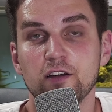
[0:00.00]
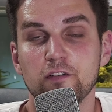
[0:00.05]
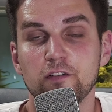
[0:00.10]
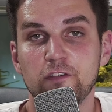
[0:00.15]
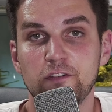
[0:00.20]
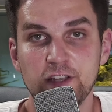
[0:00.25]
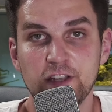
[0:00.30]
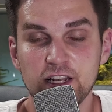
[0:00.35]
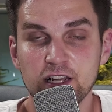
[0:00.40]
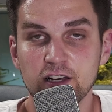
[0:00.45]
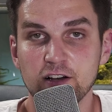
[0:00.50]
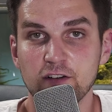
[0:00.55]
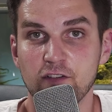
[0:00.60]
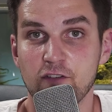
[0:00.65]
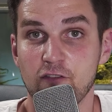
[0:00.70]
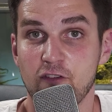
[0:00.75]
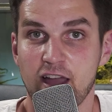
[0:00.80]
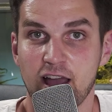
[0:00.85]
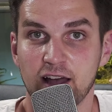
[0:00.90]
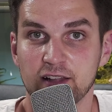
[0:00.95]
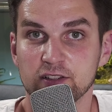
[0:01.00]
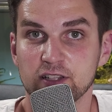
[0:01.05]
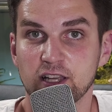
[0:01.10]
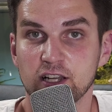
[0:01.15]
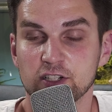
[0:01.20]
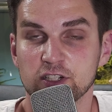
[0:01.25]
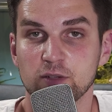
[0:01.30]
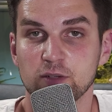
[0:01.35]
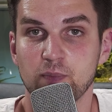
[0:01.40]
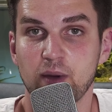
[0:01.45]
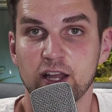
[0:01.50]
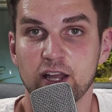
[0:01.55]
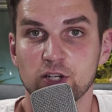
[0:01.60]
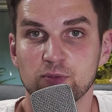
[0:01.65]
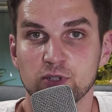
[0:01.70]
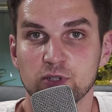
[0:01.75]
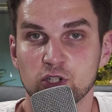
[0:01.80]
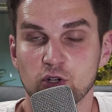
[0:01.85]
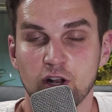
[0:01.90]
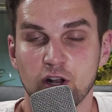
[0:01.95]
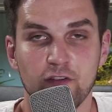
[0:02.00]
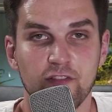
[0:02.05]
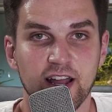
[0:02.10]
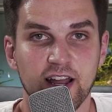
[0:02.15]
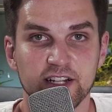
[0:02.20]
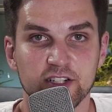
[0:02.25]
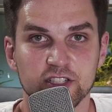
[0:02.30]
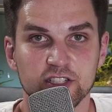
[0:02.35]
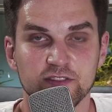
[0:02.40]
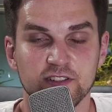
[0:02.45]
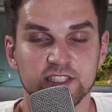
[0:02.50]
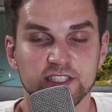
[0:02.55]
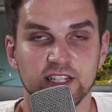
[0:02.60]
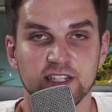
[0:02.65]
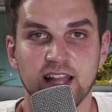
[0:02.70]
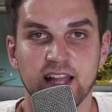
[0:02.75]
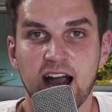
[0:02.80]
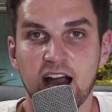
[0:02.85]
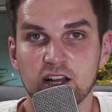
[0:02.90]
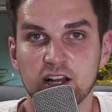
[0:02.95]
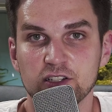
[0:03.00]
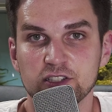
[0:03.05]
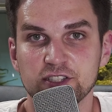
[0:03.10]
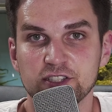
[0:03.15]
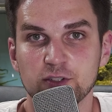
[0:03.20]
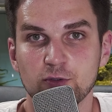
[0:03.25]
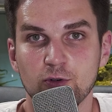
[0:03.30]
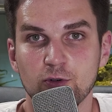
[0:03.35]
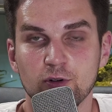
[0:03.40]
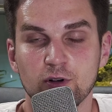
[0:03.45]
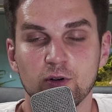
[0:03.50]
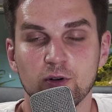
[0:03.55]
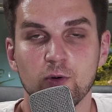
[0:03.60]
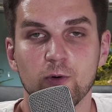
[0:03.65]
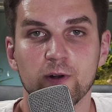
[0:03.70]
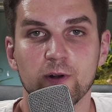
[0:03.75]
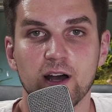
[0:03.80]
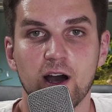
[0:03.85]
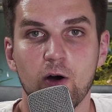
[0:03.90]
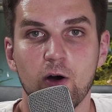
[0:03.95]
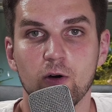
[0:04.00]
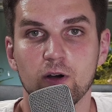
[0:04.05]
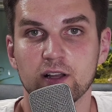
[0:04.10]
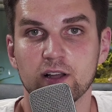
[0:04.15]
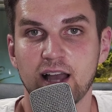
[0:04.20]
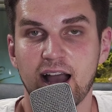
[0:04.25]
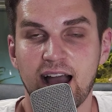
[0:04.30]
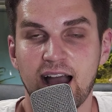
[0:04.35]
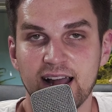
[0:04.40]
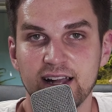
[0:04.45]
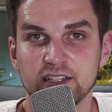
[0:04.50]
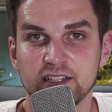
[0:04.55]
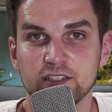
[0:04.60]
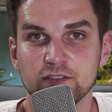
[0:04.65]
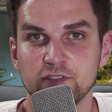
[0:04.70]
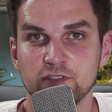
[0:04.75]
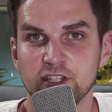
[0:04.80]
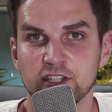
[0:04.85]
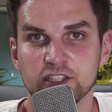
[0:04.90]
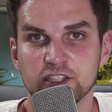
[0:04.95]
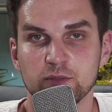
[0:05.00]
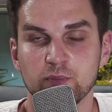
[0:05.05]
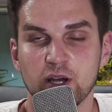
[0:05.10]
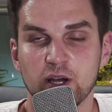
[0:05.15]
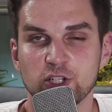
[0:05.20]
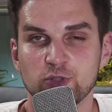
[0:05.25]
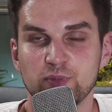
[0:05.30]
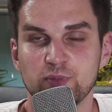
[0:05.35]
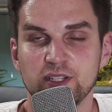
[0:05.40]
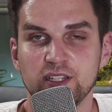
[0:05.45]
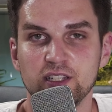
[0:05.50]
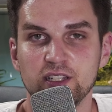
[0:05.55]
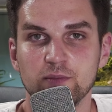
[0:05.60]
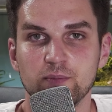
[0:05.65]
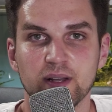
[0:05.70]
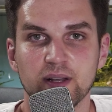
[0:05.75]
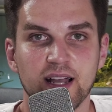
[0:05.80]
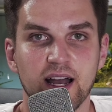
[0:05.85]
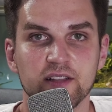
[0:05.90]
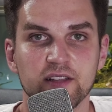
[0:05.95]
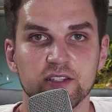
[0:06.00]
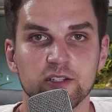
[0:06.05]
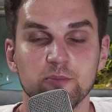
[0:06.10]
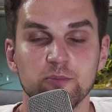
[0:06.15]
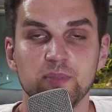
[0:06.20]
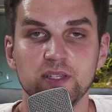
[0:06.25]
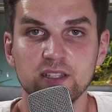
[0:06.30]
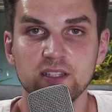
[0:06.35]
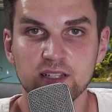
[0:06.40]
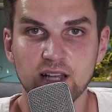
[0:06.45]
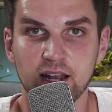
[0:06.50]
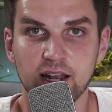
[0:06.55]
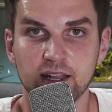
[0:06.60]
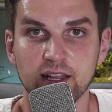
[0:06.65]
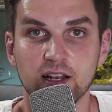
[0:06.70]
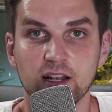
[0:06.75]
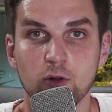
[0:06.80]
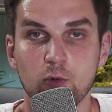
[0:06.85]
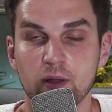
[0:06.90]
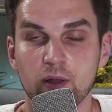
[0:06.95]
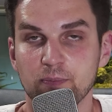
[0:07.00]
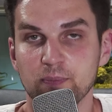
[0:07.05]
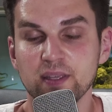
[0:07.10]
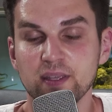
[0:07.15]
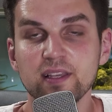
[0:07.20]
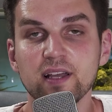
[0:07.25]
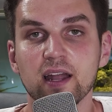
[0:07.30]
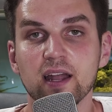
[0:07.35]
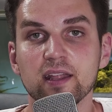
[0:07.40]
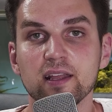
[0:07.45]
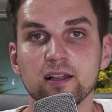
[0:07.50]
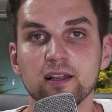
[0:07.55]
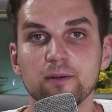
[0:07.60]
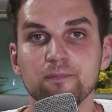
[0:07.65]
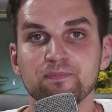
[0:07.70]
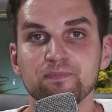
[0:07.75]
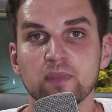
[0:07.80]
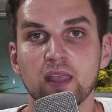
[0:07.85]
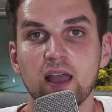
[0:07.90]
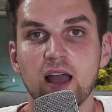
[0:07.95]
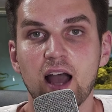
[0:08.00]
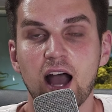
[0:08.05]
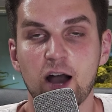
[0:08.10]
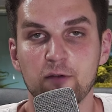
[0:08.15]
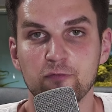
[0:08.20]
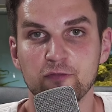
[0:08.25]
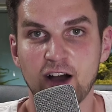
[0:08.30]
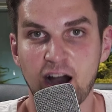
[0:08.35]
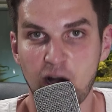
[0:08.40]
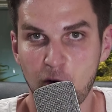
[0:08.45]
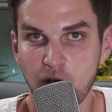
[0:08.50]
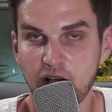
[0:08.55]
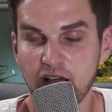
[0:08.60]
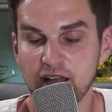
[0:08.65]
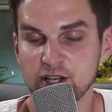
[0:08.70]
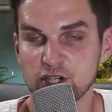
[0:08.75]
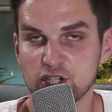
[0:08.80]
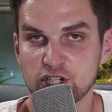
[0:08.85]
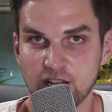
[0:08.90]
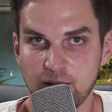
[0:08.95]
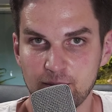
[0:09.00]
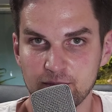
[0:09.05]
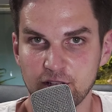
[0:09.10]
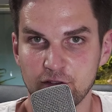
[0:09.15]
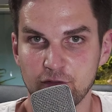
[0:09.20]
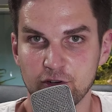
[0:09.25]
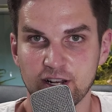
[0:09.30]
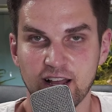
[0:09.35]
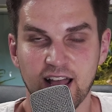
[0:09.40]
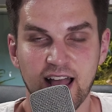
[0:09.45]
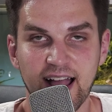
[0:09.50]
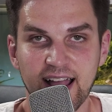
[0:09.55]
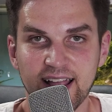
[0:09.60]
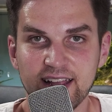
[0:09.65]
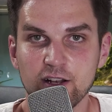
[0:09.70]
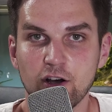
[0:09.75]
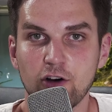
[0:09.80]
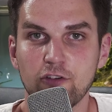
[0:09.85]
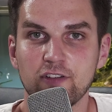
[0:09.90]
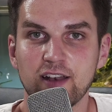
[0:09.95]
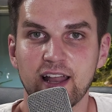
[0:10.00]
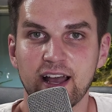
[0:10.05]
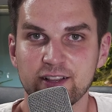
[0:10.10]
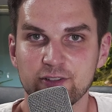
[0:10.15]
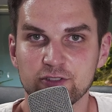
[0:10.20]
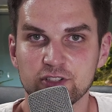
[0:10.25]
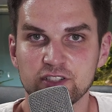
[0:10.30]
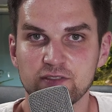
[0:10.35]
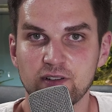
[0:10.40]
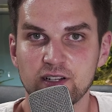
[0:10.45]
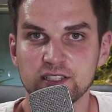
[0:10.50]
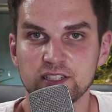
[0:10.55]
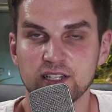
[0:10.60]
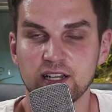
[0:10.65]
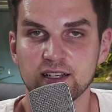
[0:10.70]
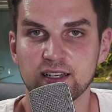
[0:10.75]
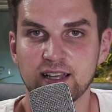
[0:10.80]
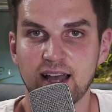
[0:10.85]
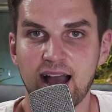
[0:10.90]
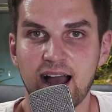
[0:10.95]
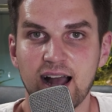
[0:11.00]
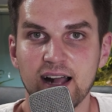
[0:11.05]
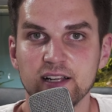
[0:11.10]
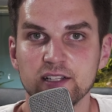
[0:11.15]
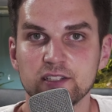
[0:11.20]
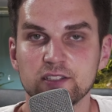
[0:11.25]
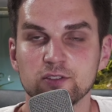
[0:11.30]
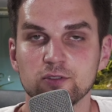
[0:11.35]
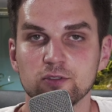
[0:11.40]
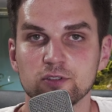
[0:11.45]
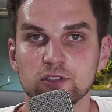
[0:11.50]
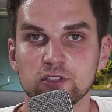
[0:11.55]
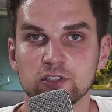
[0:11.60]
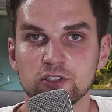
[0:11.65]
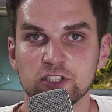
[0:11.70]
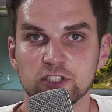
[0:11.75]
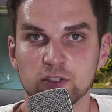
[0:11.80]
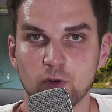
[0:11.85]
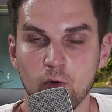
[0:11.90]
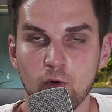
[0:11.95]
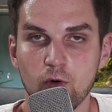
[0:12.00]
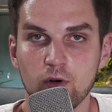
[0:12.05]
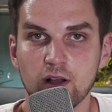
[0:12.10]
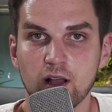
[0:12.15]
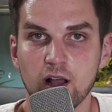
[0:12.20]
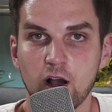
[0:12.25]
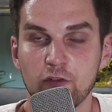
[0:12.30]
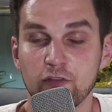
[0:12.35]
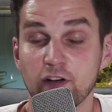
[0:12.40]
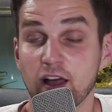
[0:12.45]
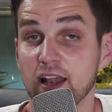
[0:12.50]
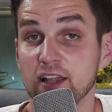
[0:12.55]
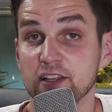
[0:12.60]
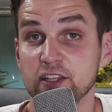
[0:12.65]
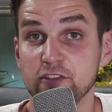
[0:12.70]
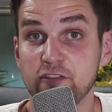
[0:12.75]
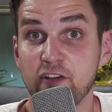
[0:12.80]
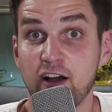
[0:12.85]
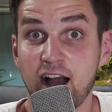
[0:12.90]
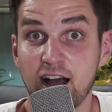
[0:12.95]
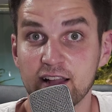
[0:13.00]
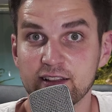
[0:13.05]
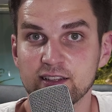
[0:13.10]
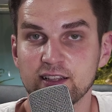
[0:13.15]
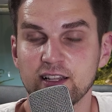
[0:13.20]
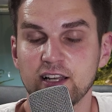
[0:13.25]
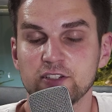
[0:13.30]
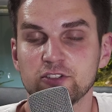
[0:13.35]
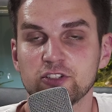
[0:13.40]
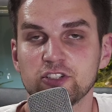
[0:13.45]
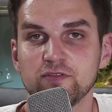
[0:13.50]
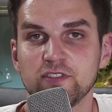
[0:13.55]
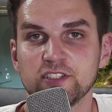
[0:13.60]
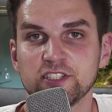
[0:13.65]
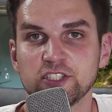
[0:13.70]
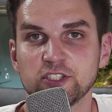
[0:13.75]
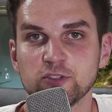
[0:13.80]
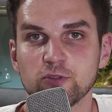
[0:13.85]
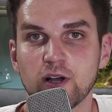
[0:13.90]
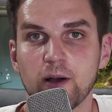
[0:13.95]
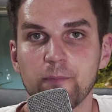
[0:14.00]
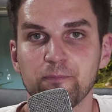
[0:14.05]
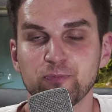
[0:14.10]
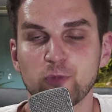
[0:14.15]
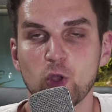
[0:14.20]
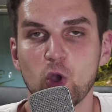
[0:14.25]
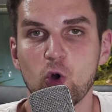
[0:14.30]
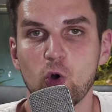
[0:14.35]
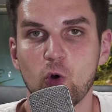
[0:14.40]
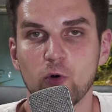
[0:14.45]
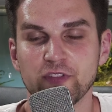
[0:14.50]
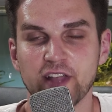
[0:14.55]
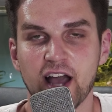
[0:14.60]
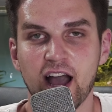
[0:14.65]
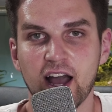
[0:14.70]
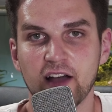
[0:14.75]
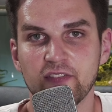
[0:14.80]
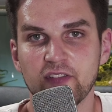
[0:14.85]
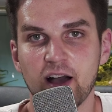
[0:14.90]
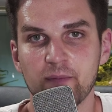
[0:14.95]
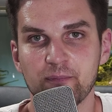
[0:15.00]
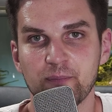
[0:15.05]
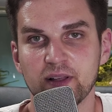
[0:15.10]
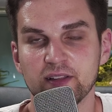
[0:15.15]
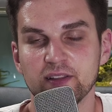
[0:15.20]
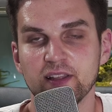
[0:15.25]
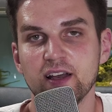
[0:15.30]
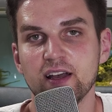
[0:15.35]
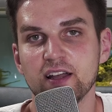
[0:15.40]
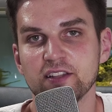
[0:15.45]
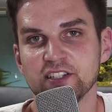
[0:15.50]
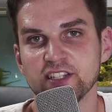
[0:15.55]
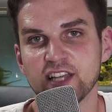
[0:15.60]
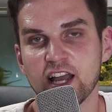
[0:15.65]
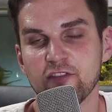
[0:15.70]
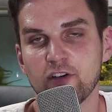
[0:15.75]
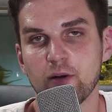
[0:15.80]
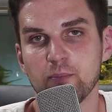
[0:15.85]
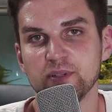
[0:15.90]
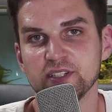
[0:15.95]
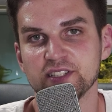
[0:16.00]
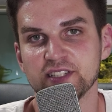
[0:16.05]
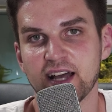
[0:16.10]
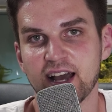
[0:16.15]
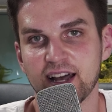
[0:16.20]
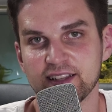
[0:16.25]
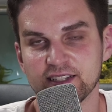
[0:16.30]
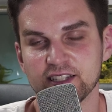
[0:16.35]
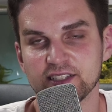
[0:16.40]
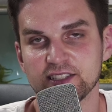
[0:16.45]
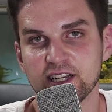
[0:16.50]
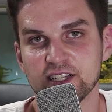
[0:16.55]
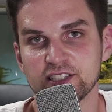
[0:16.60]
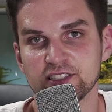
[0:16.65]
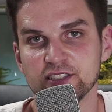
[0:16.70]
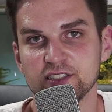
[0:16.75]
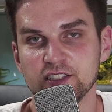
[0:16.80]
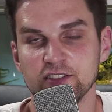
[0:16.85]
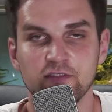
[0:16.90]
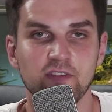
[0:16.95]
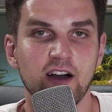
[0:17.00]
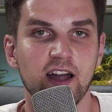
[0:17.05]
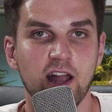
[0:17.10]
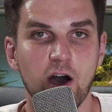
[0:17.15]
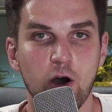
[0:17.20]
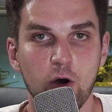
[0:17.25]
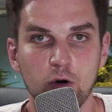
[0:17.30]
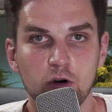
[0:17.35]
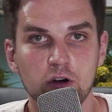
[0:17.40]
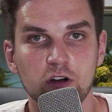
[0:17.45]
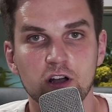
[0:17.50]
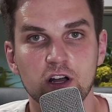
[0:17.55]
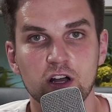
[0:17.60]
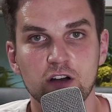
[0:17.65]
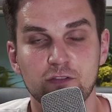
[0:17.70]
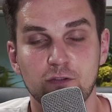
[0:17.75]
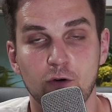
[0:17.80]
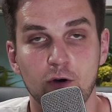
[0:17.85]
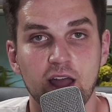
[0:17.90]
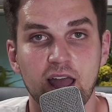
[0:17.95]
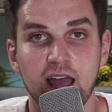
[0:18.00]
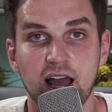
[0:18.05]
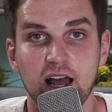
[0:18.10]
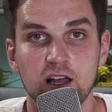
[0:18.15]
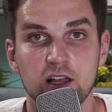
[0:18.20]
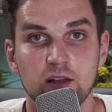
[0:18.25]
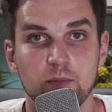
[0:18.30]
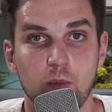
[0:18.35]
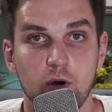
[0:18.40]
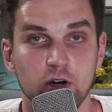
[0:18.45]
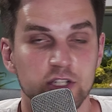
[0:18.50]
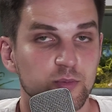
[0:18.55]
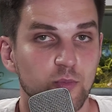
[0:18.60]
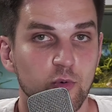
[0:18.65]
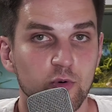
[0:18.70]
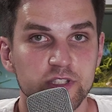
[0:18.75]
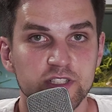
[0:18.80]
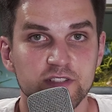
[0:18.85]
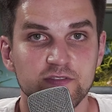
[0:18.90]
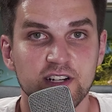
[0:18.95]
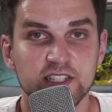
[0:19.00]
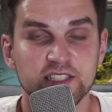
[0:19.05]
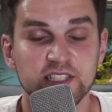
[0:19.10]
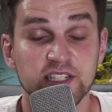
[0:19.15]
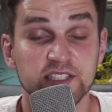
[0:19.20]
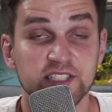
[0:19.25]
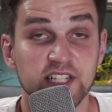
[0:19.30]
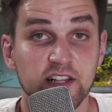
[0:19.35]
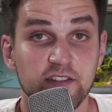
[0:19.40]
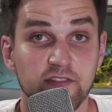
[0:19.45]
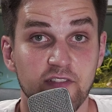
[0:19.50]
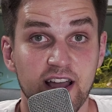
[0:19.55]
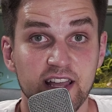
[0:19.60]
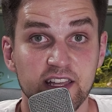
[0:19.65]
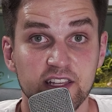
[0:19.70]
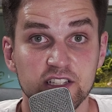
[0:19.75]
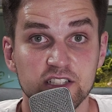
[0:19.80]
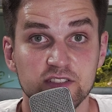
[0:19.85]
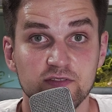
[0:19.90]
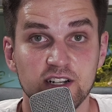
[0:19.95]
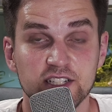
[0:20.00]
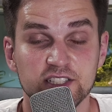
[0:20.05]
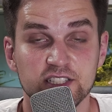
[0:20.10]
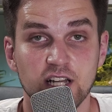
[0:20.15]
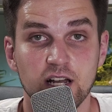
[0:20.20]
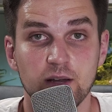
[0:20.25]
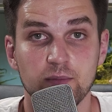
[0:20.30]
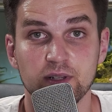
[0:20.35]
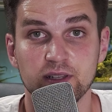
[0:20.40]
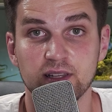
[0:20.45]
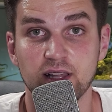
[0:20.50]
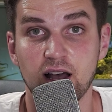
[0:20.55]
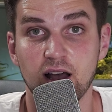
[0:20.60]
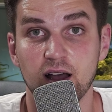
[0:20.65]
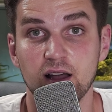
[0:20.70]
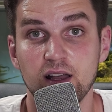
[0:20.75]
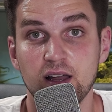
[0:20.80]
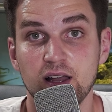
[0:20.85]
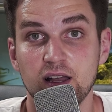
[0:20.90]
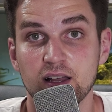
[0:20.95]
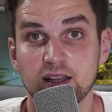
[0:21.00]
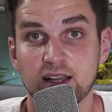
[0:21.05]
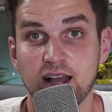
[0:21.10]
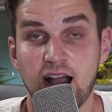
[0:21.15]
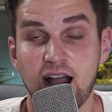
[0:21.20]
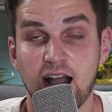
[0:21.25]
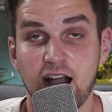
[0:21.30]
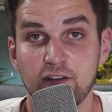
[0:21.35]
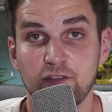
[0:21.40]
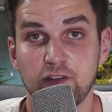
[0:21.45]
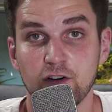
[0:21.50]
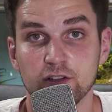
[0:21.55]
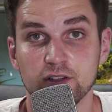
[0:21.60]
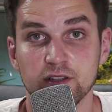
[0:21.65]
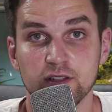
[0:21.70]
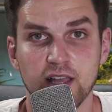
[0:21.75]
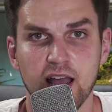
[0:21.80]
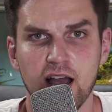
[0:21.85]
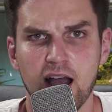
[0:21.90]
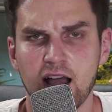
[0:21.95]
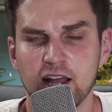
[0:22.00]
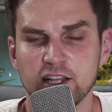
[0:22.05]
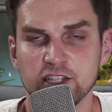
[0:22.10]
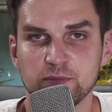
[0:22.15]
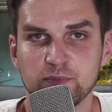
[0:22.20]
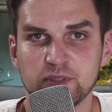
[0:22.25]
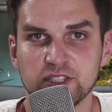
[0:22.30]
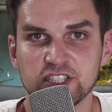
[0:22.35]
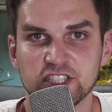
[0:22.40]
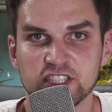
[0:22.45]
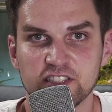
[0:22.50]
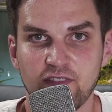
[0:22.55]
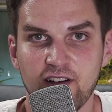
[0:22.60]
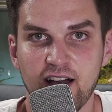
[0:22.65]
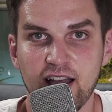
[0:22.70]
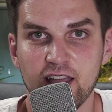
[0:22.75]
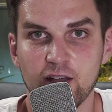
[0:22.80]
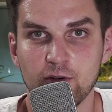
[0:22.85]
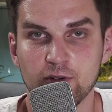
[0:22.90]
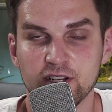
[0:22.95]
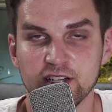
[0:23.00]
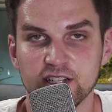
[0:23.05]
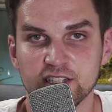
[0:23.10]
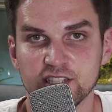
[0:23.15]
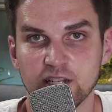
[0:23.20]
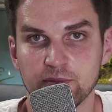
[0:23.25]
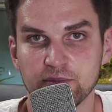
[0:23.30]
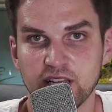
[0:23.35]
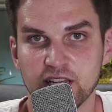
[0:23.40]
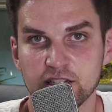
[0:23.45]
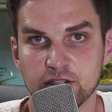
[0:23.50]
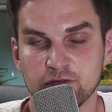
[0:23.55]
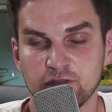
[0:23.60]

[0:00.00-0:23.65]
Viele werden ja zum Beispiel schon auf Leitungswasser nachgezogen oder auch gehalten, wie jetzt zum Beispiel die bekannte Bienengarnele, Red Bee Garnele. Haben wir auch einen Stamm, der wird rein auf Leitungswasser gehalten und gezogen, auf relativ harten Leitungswasser sogar. Und daran hat man sich einfach ein bisschen herangetastet. Die waren auch vorher im Osmosewasser, sehr weiches Wasser mit einer KH von ja 1 bis 2 und einer Gesamthärte